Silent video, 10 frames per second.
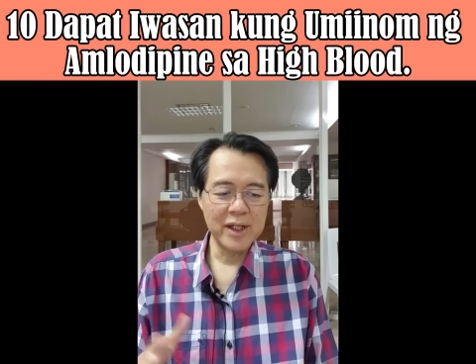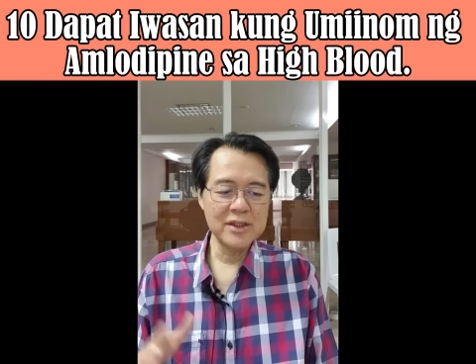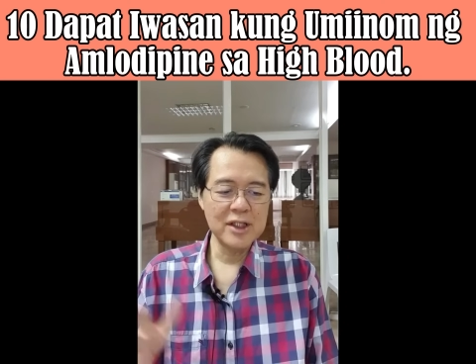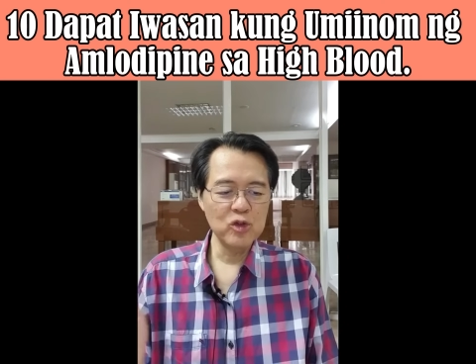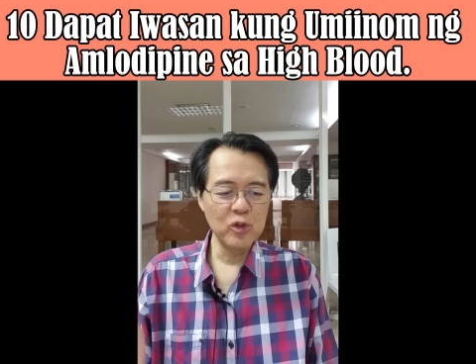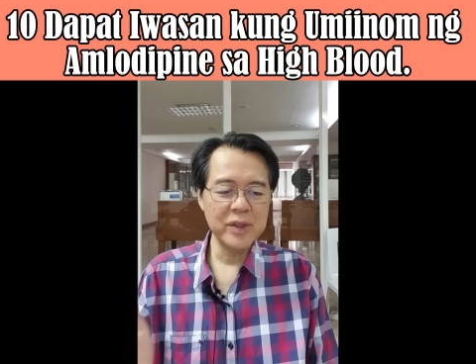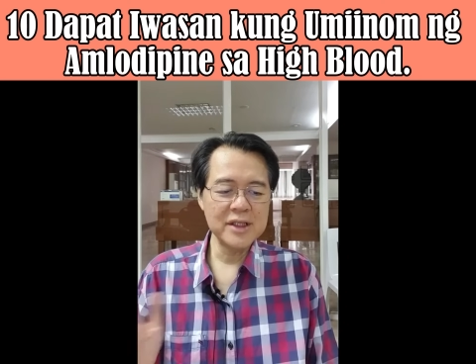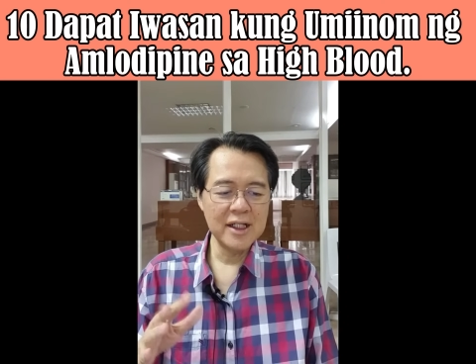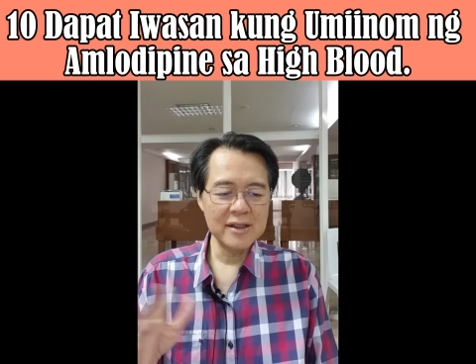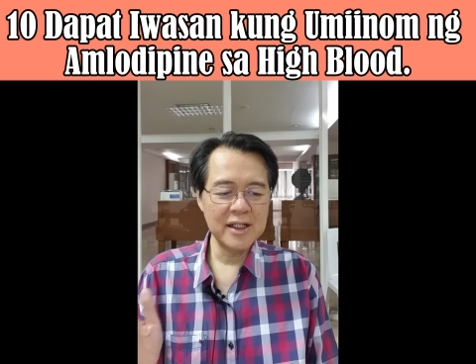Pero sa
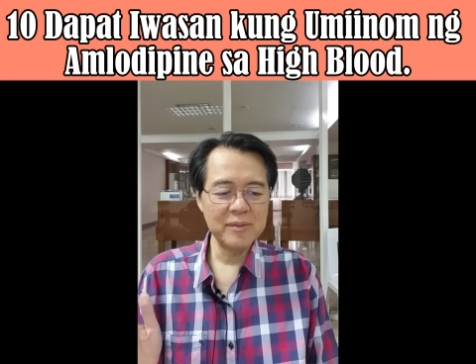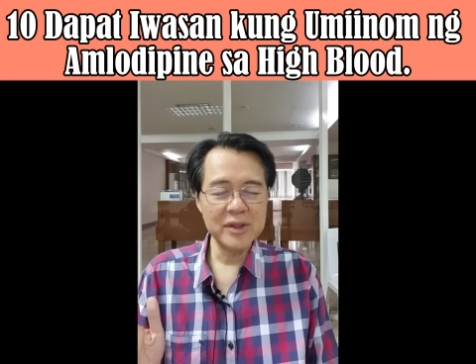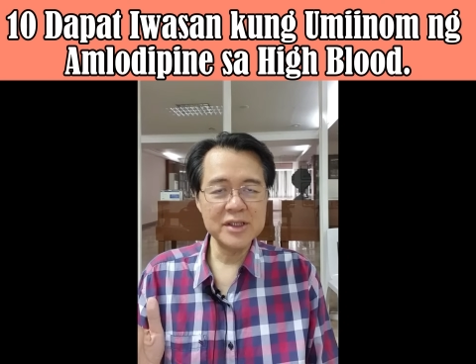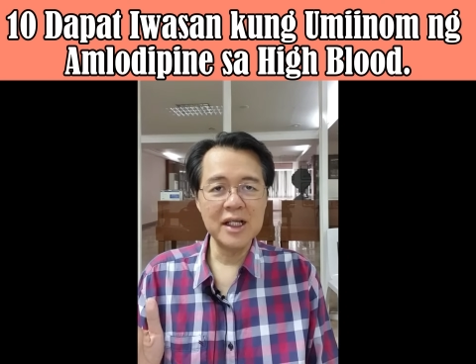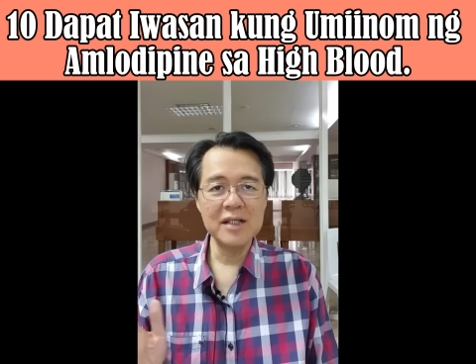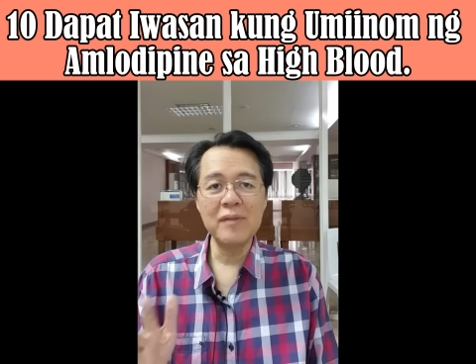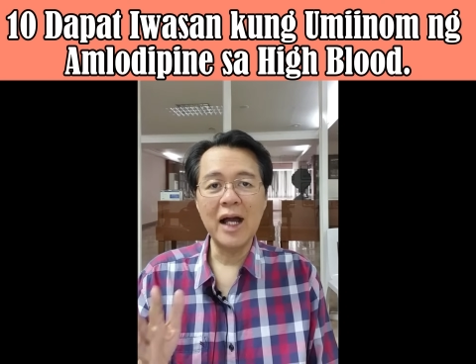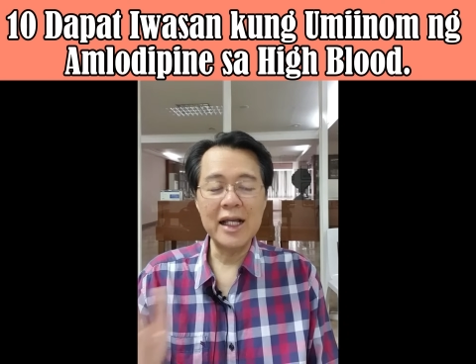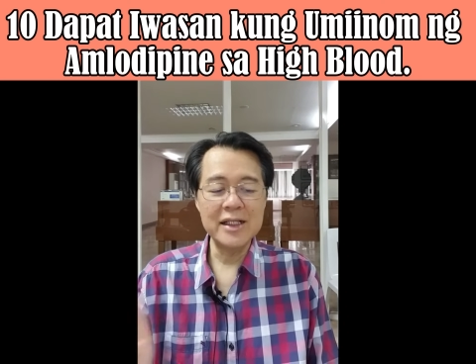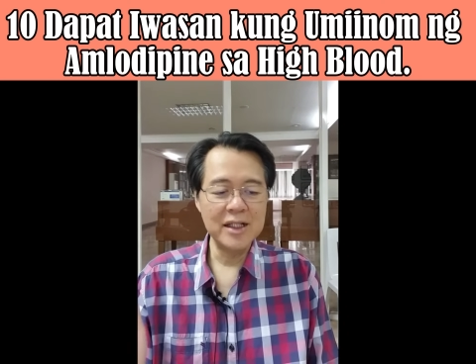2%, 3%,
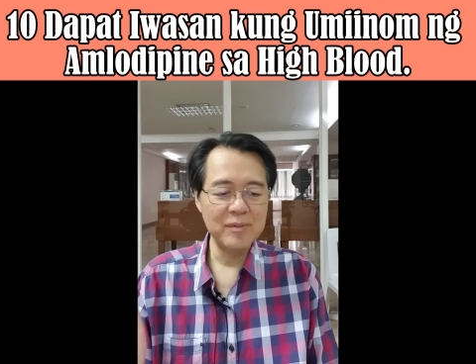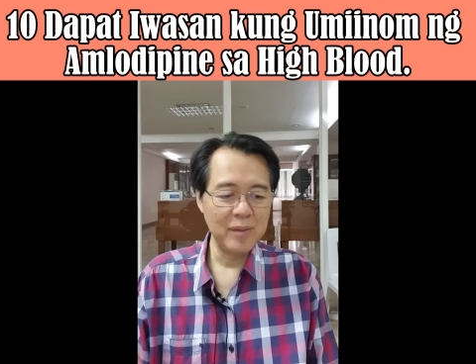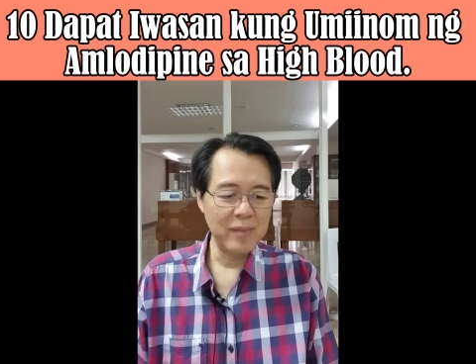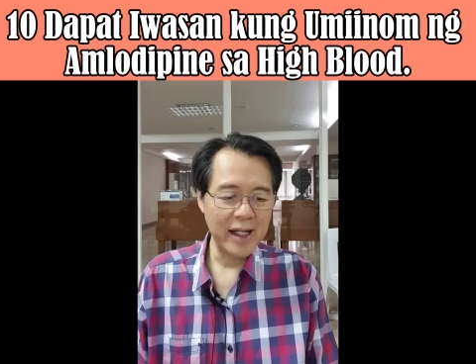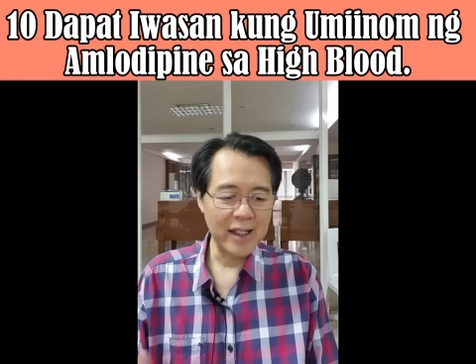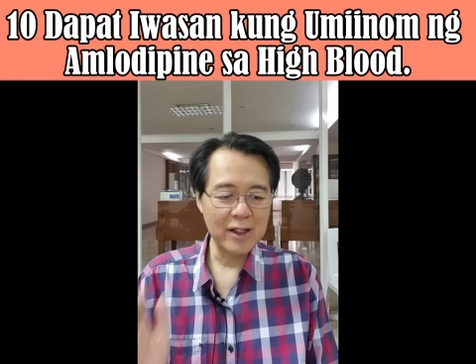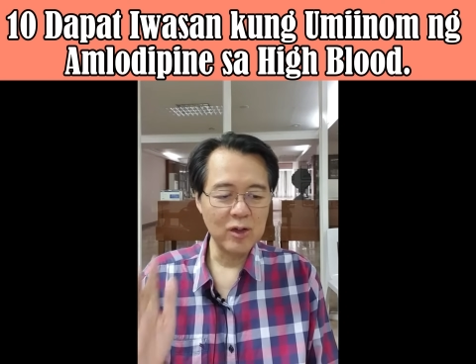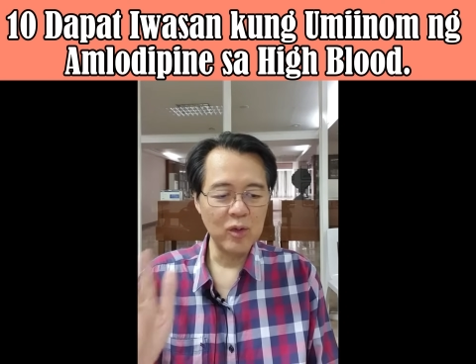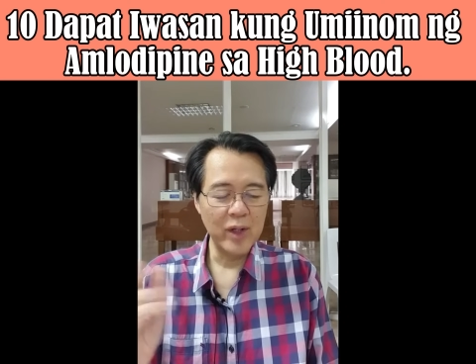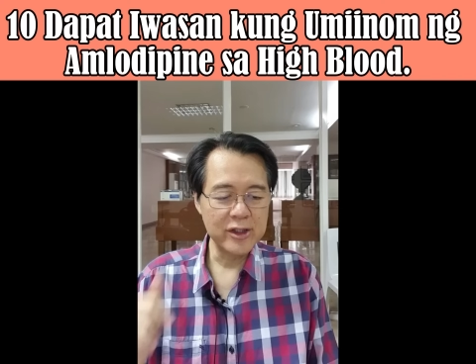baka hindi babagay.
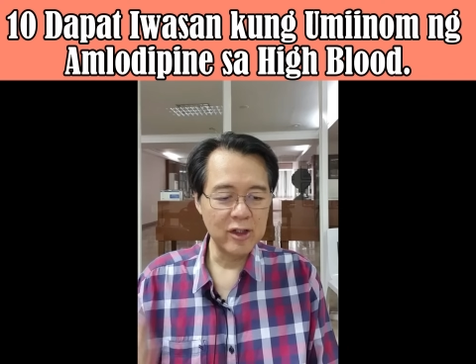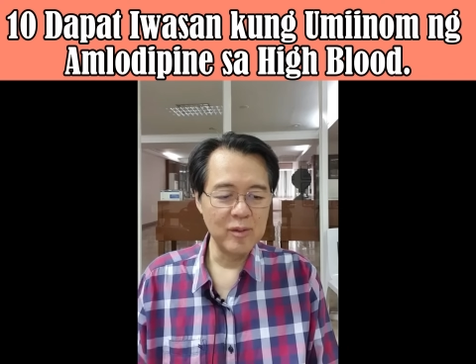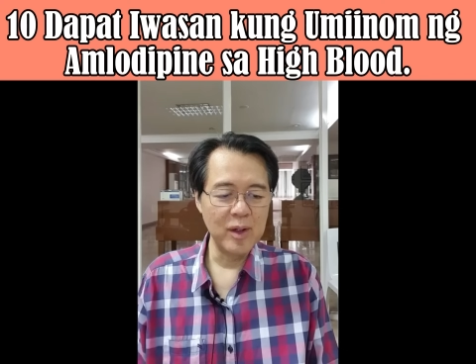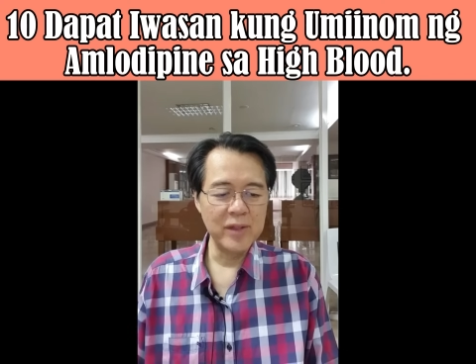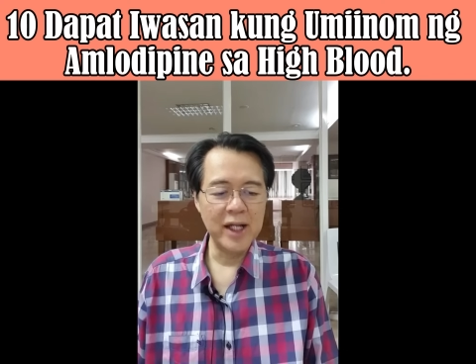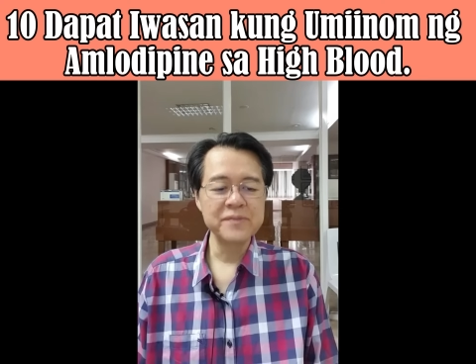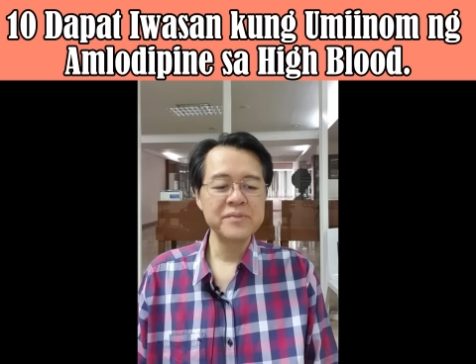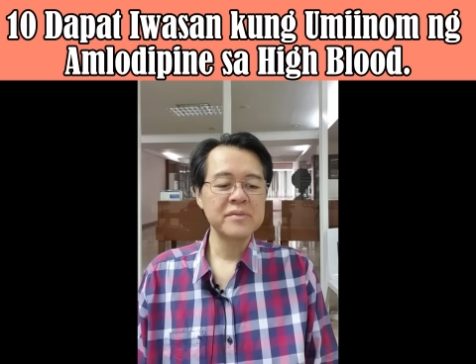Kukwento ko mamaya.